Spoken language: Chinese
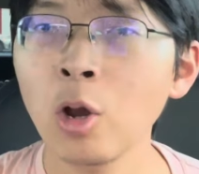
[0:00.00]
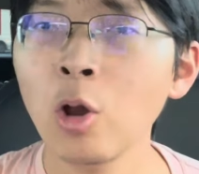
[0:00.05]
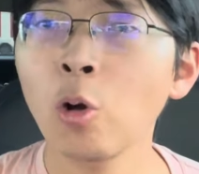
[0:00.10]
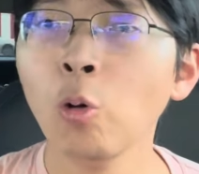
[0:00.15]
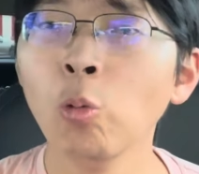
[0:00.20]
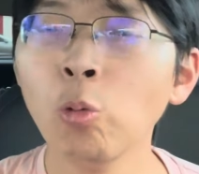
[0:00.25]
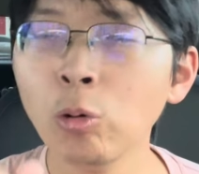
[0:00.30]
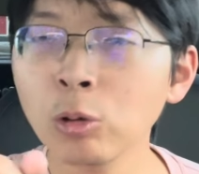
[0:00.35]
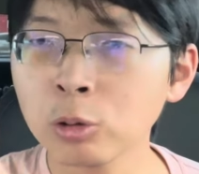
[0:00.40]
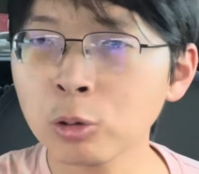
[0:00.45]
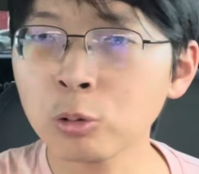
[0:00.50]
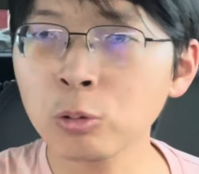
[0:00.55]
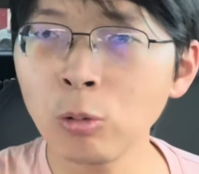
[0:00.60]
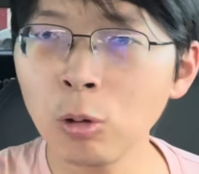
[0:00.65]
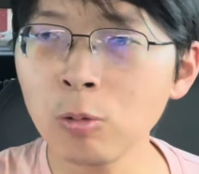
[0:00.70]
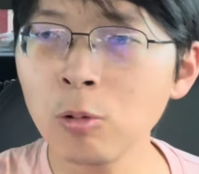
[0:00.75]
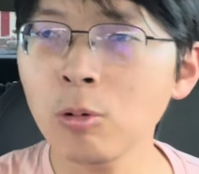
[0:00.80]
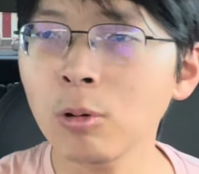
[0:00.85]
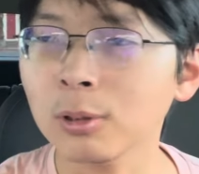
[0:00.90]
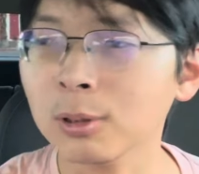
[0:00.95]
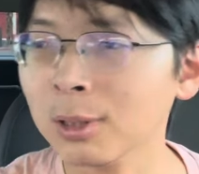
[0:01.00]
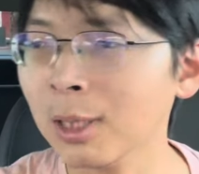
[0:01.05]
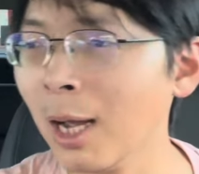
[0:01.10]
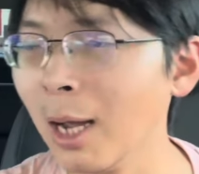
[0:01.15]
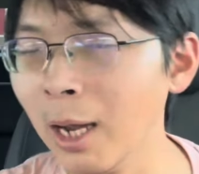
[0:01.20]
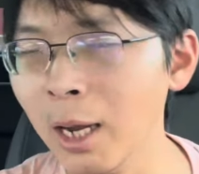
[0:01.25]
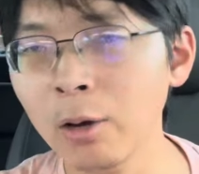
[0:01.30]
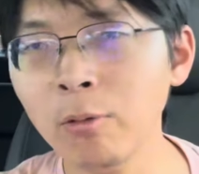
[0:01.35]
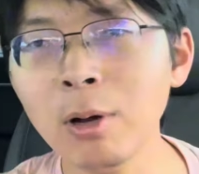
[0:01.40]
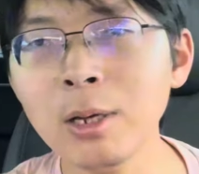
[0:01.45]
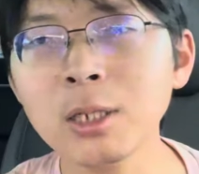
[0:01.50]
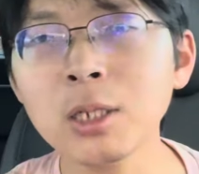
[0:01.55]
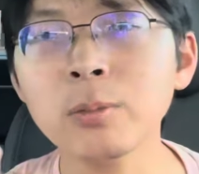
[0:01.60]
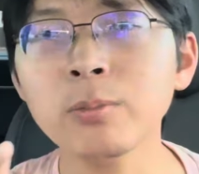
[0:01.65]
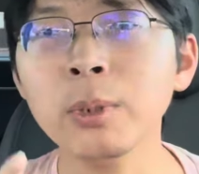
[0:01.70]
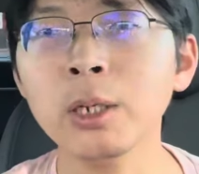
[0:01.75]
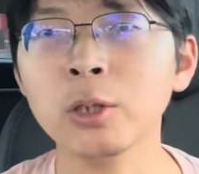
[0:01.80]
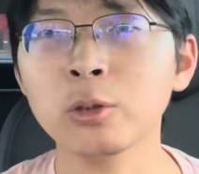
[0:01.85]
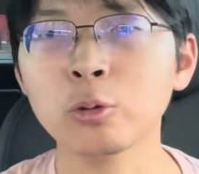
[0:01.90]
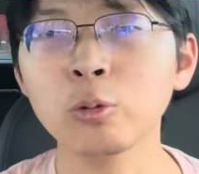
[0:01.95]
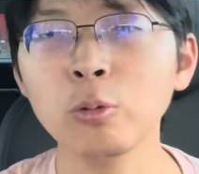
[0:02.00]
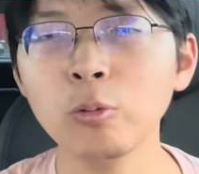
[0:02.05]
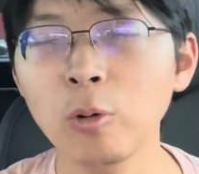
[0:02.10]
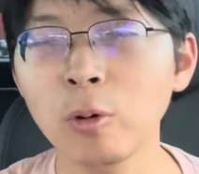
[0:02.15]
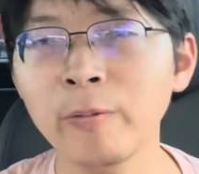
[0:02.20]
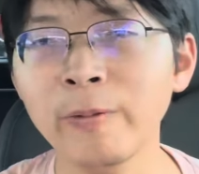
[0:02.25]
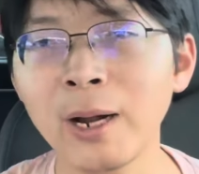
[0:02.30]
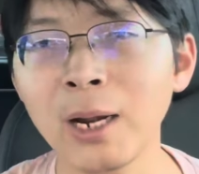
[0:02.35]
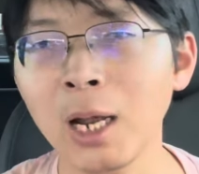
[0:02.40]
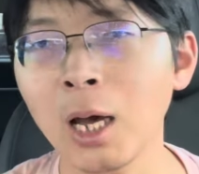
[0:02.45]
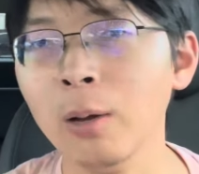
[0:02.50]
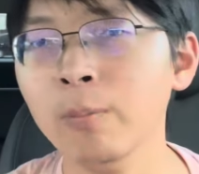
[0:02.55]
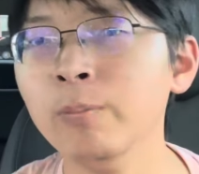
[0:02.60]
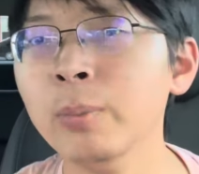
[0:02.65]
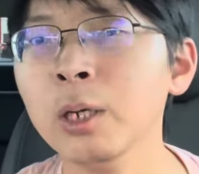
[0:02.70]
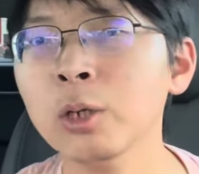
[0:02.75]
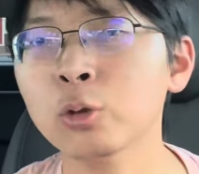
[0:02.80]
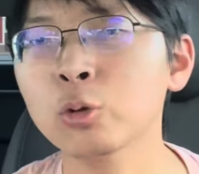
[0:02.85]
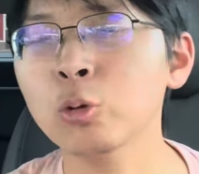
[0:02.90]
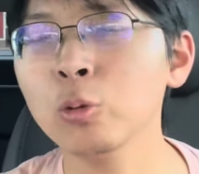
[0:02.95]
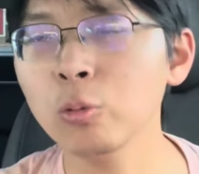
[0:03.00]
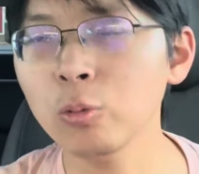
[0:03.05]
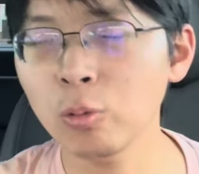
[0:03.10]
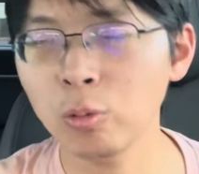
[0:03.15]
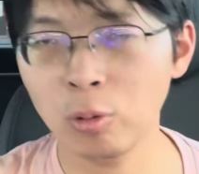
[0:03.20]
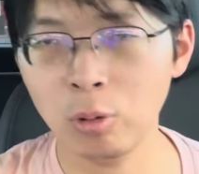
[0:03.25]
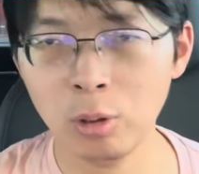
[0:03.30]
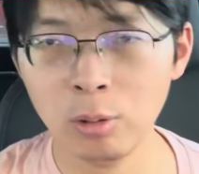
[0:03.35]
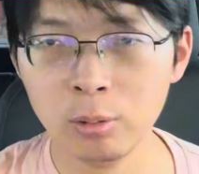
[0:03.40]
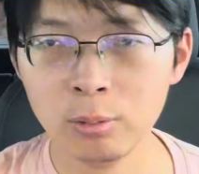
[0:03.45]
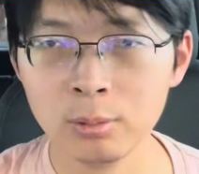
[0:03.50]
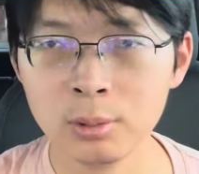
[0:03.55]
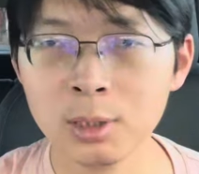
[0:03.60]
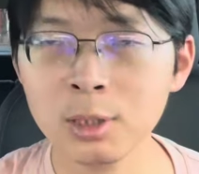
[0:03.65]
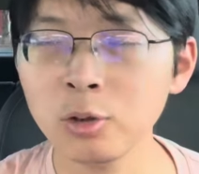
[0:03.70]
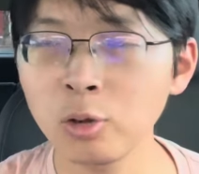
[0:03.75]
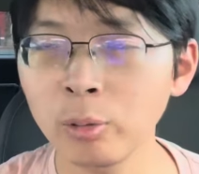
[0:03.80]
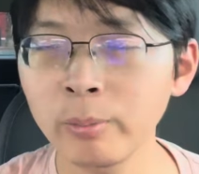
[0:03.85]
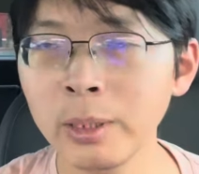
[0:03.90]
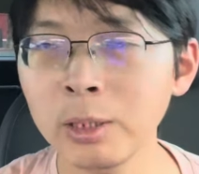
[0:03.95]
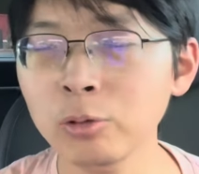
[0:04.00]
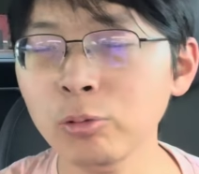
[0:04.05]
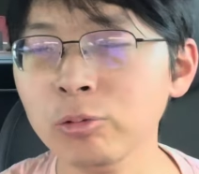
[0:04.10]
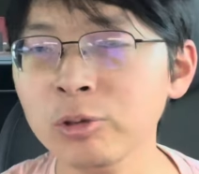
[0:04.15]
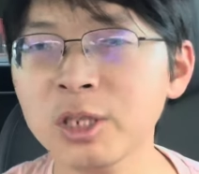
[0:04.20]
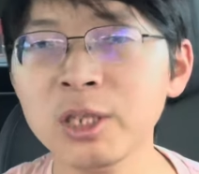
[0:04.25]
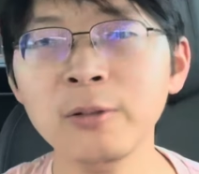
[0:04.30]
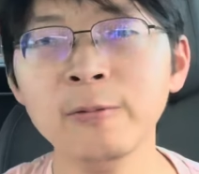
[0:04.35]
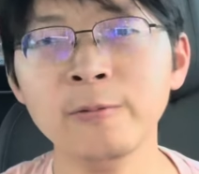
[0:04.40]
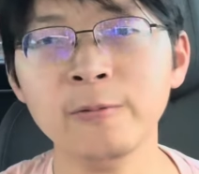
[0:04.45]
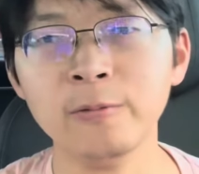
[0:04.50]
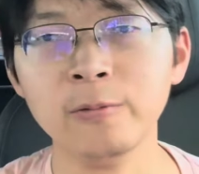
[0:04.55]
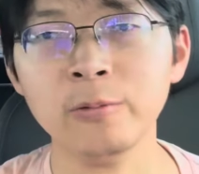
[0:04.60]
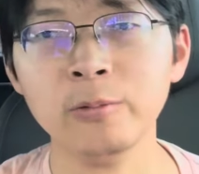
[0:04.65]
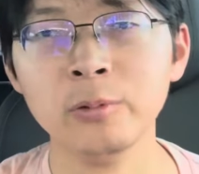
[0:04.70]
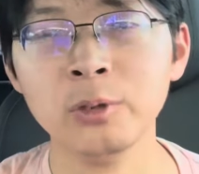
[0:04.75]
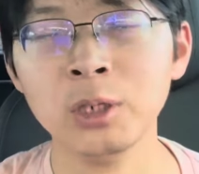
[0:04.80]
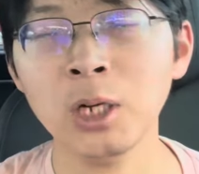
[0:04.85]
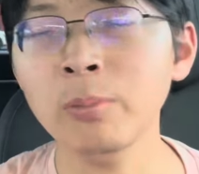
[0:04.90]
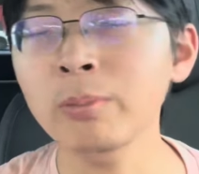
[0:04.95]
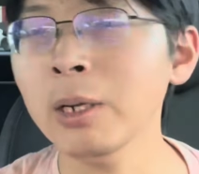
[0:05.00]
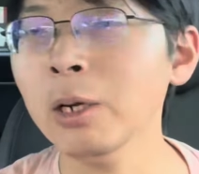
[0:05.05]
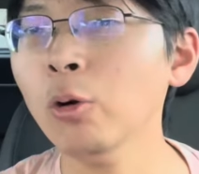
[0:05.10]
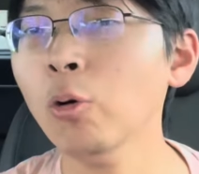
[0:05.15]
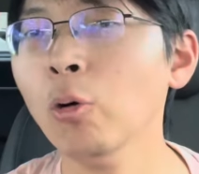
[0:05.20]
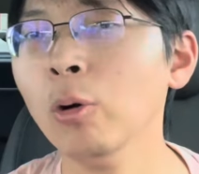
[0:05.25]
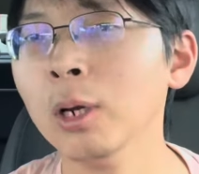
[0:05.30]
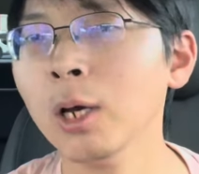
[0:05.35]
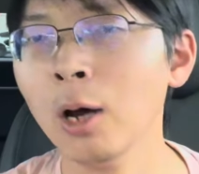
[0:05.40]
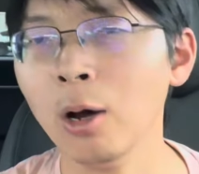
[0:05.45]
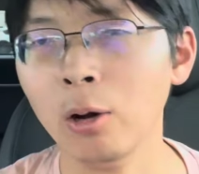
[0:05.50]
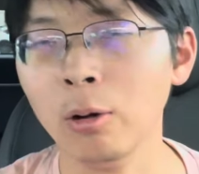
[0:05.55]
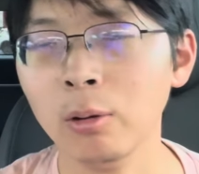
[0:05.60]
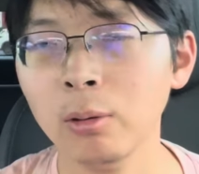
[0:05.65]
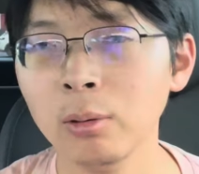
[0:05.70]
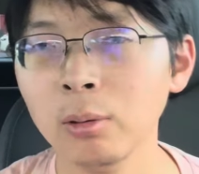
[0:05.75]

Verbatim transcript: 我说过，台湾是比中国发达、比中国自由、民主、幸福，人民活得好。